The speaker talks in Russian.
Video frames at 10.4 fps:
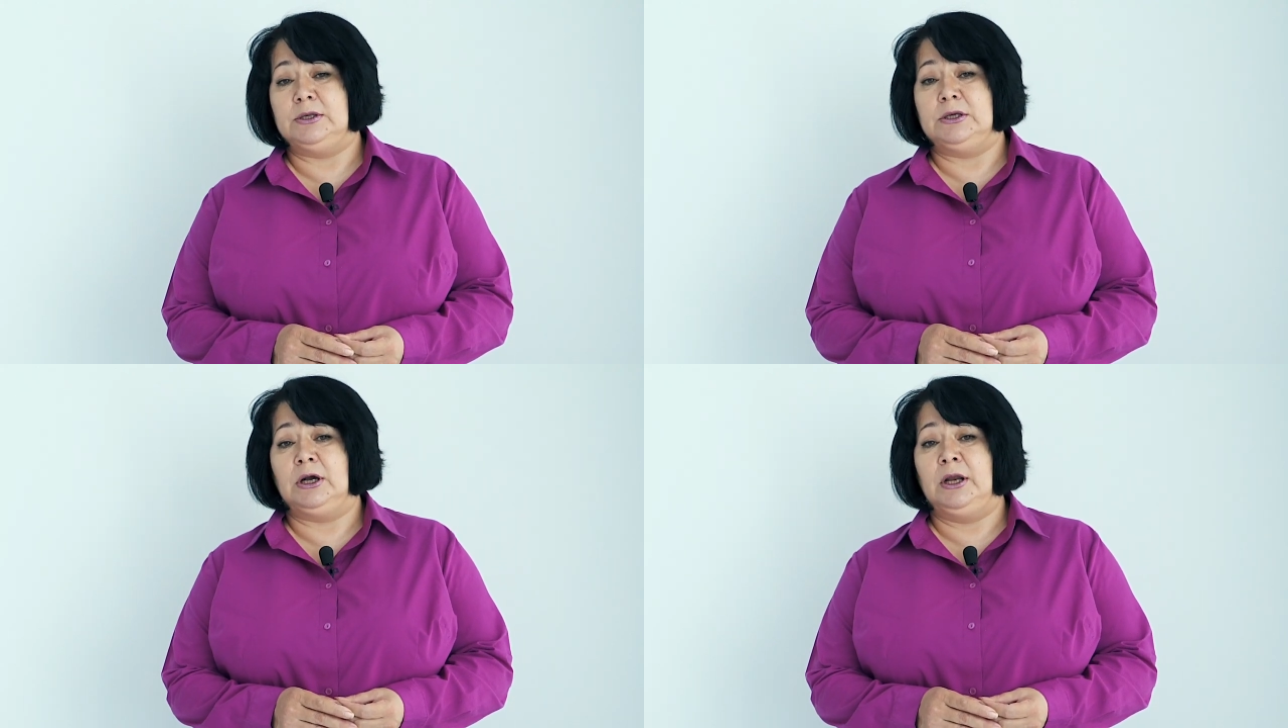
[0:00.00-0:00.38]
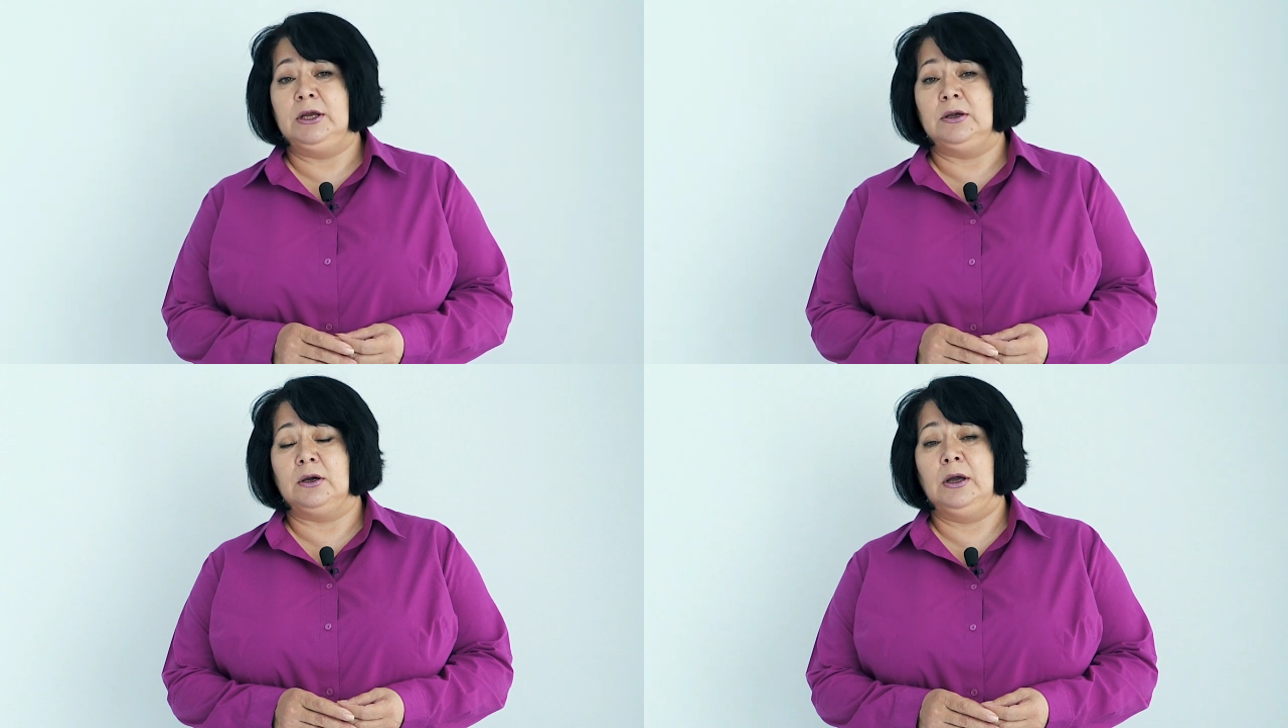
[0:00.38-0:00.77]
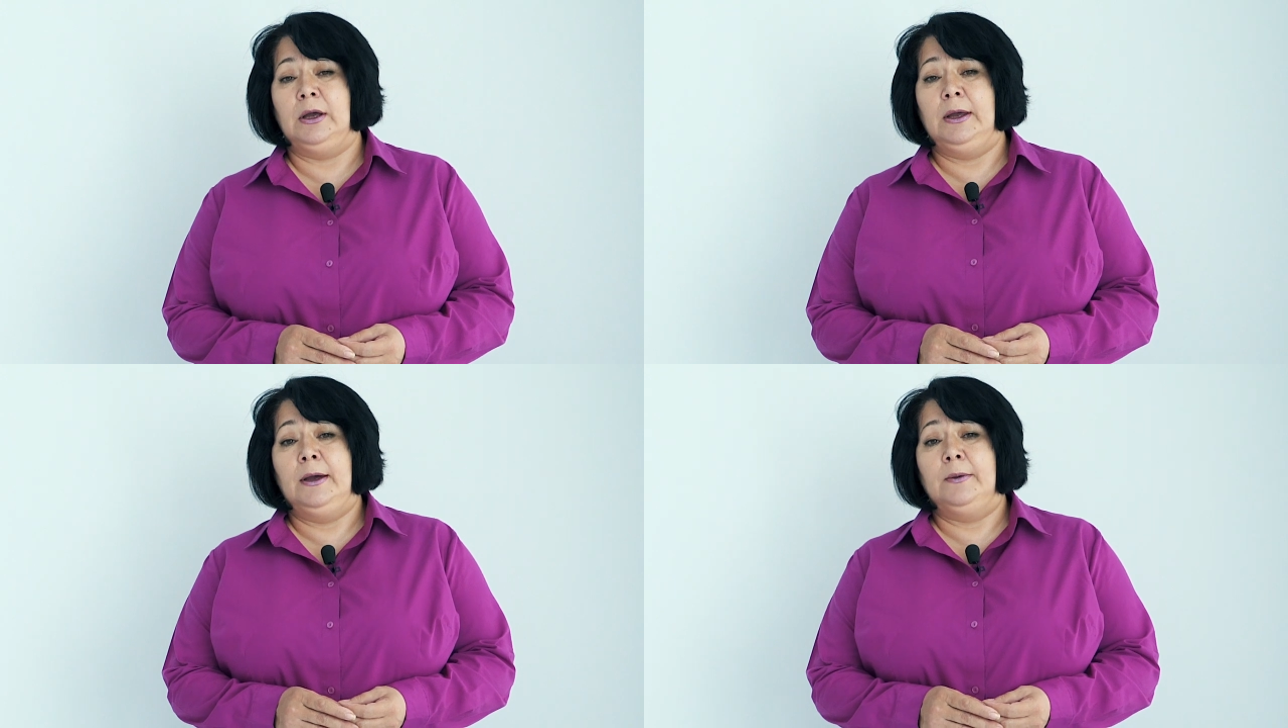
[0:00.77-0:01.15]
этих клеток
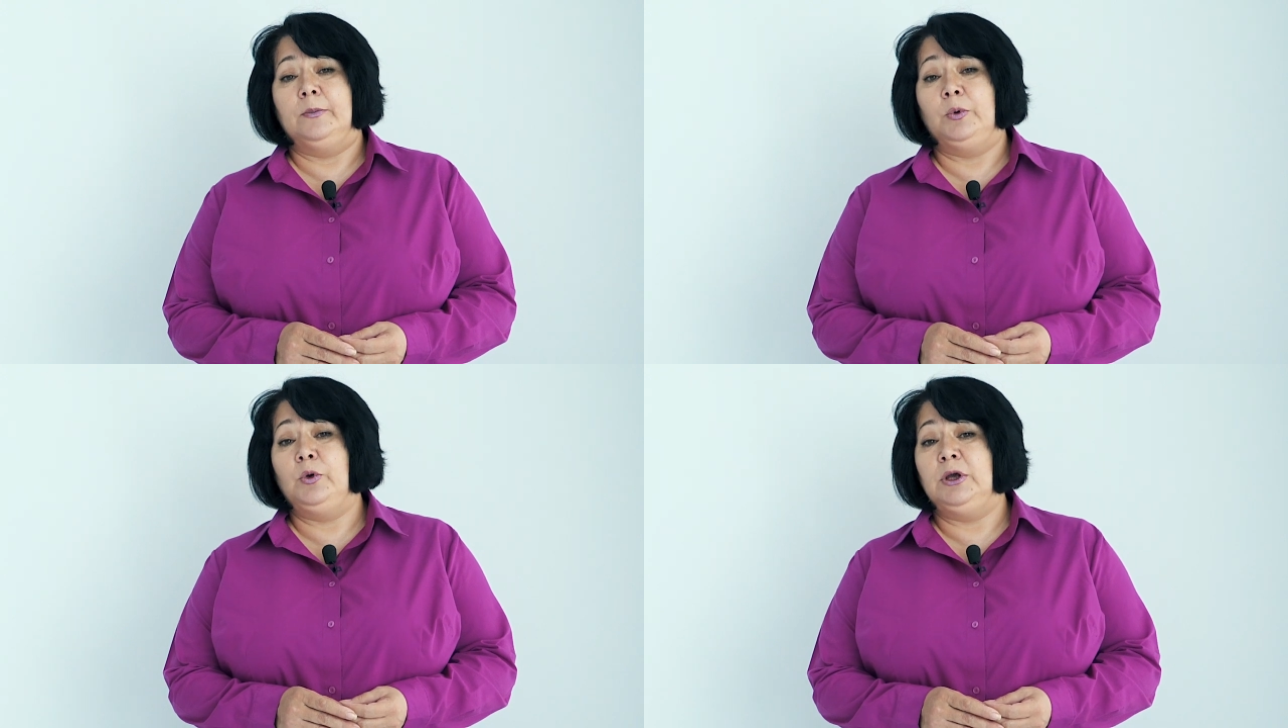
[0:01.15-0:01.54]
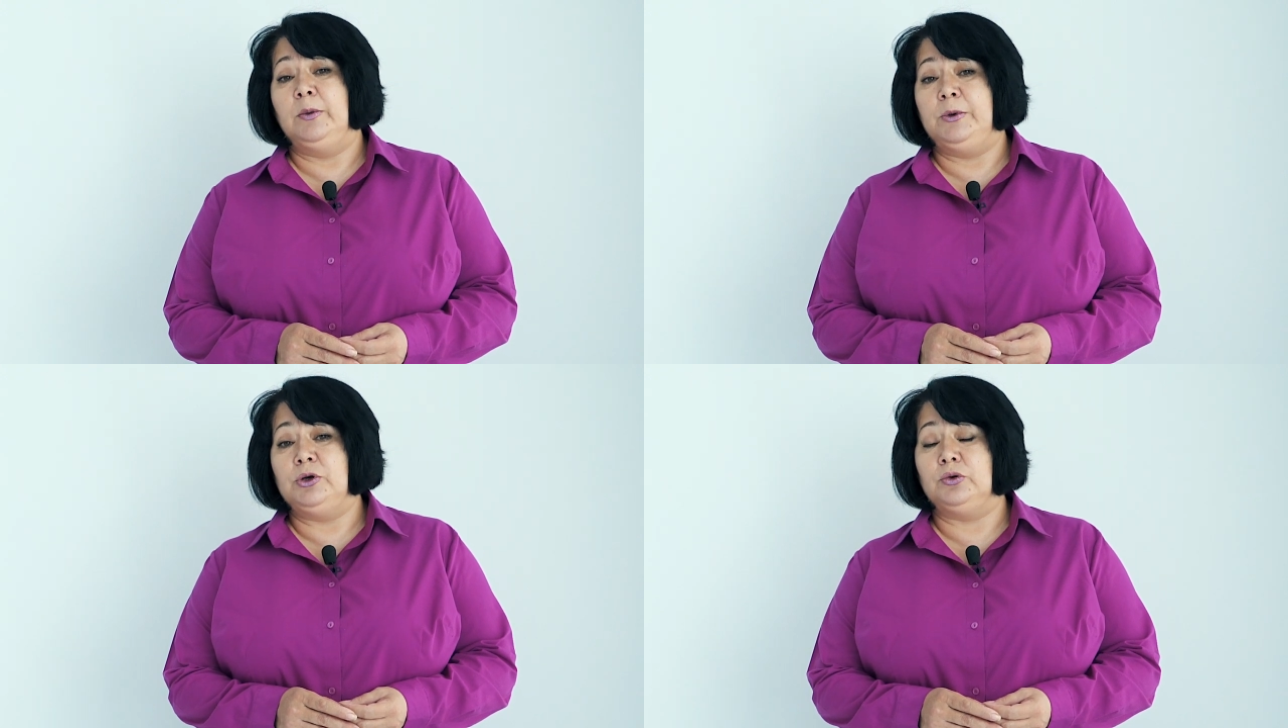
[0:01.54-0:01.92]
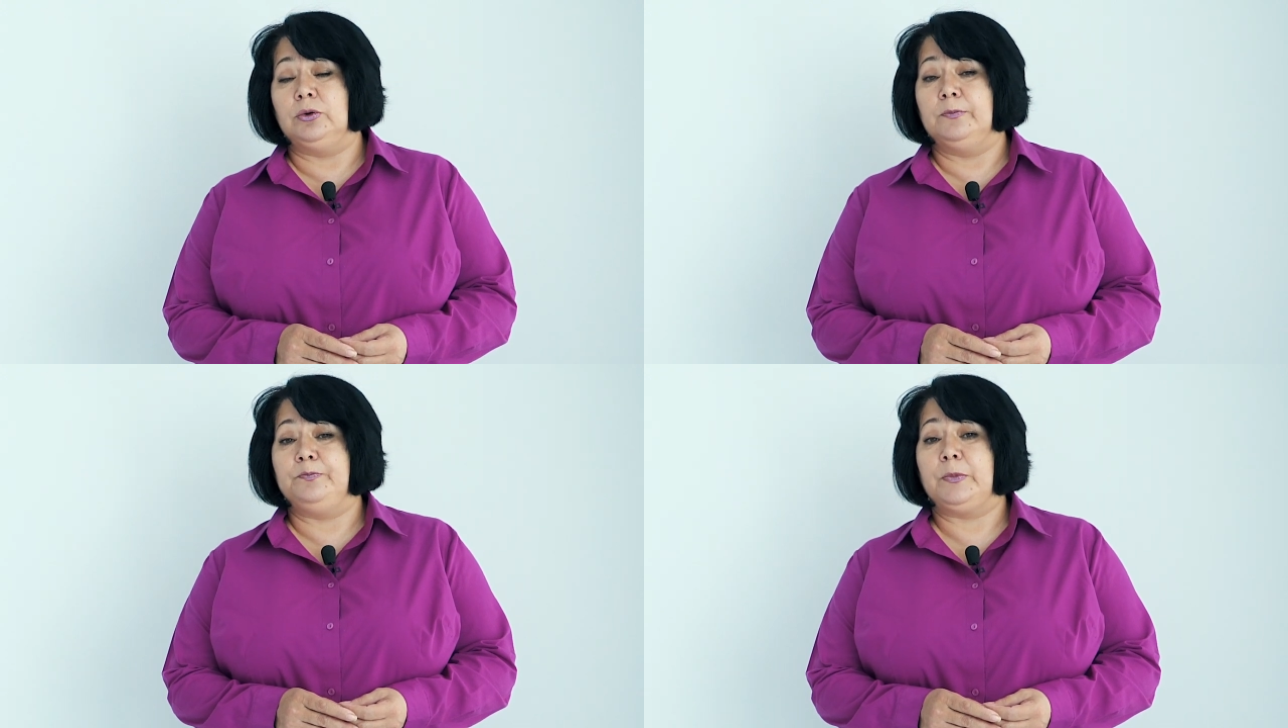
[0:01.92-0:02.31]
многие
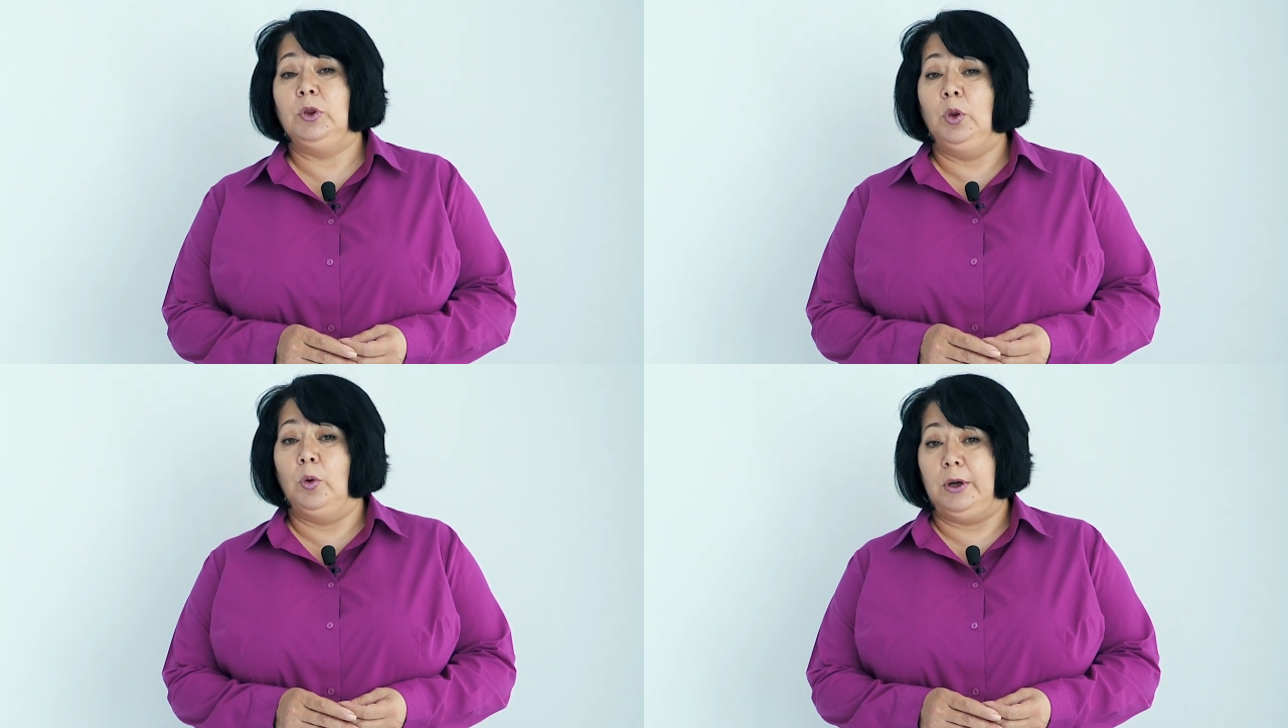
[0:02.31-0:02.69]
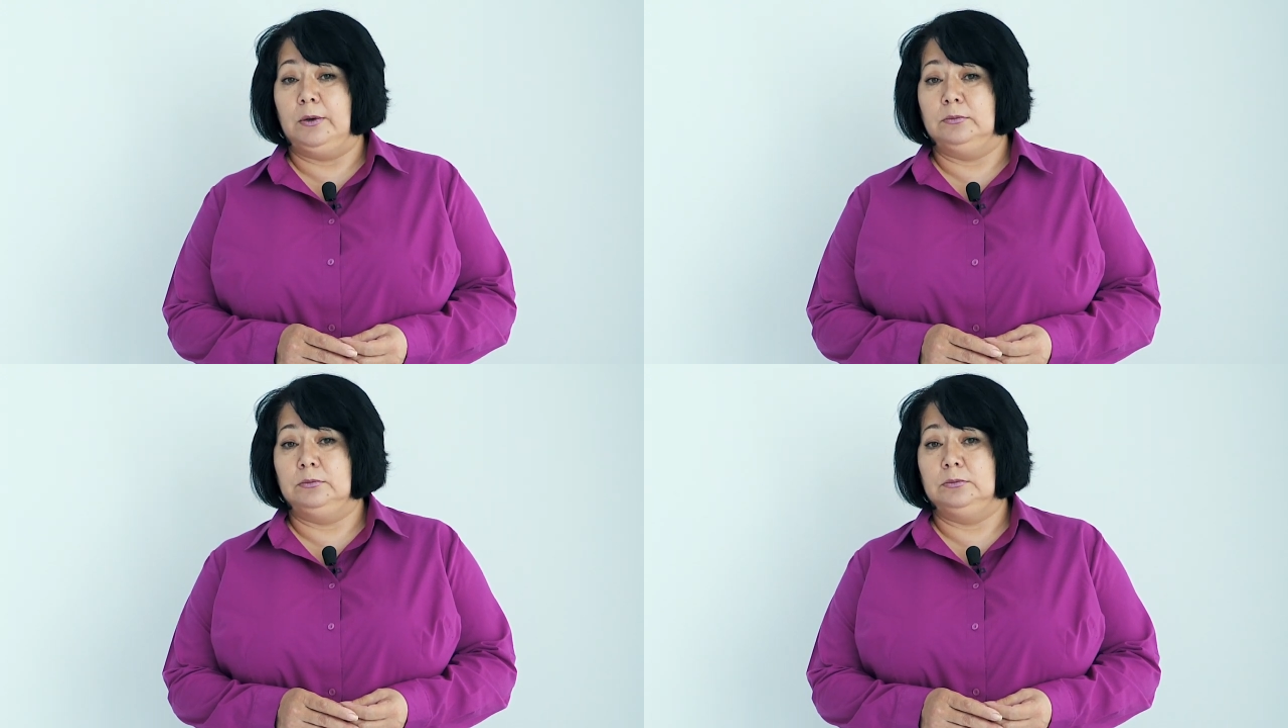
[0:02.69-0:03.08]
пишут ноль.